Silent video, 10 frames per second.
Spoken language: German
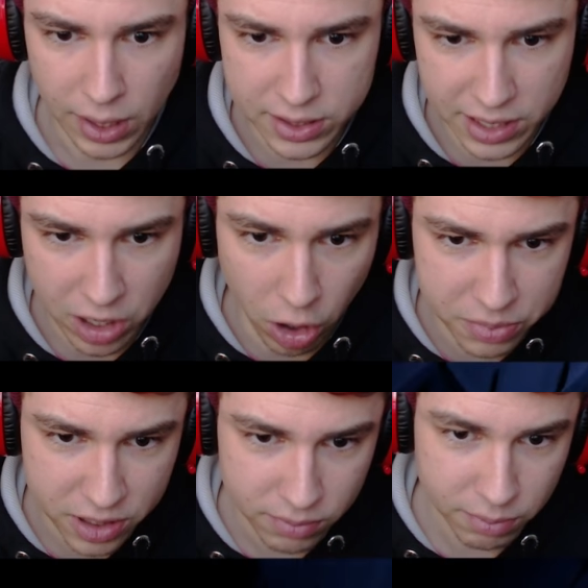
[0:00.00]
Alter, der
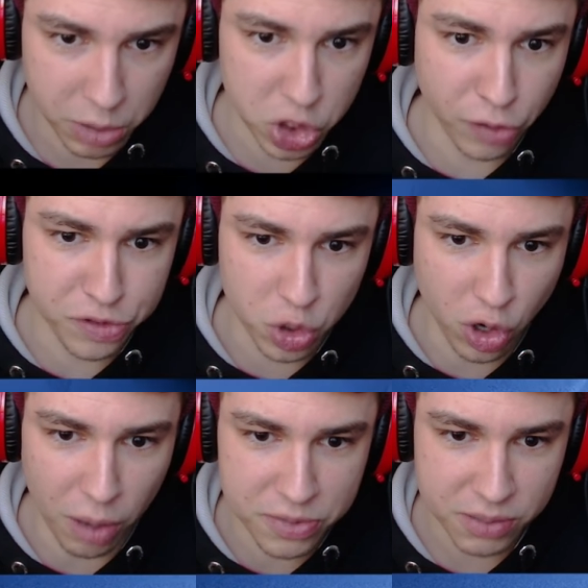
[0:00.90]
kommt! Der Schriftzug
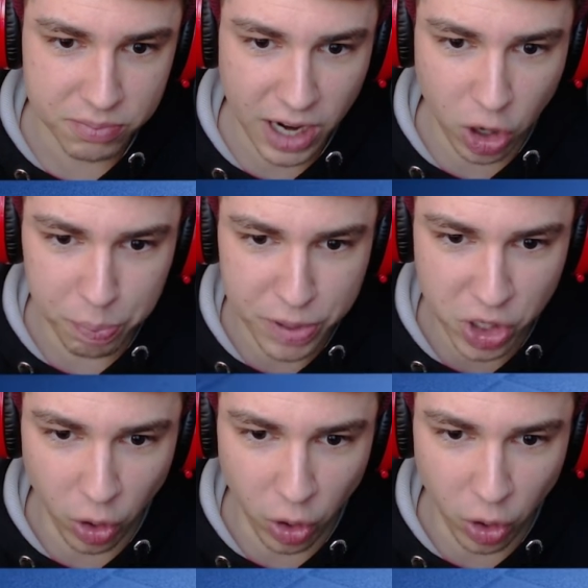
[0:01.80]
kommt! Er kommt mich